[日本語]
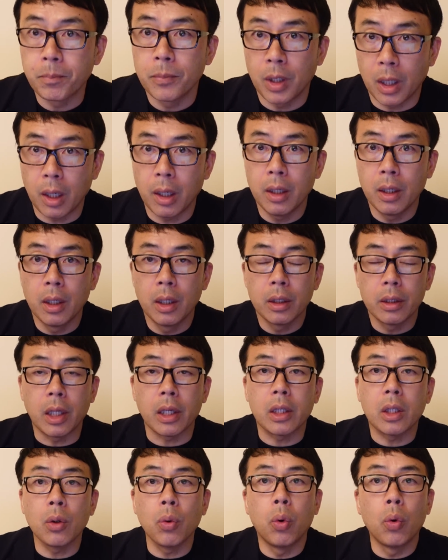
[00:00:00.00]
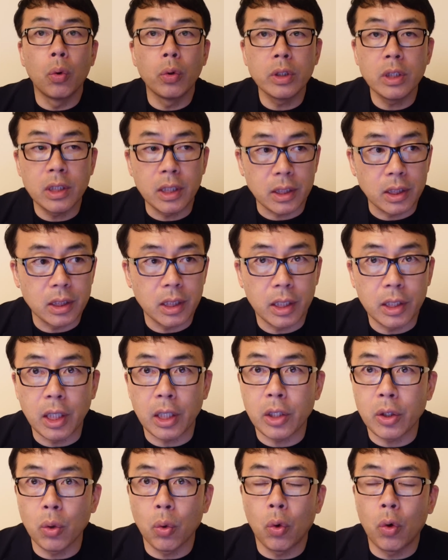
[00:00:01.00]
ね、適法にですね、
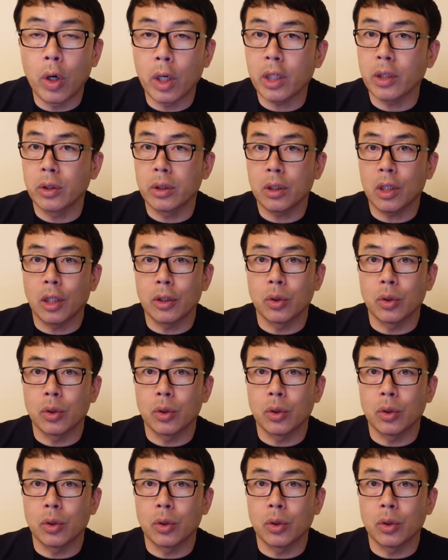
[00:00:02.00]
適法はか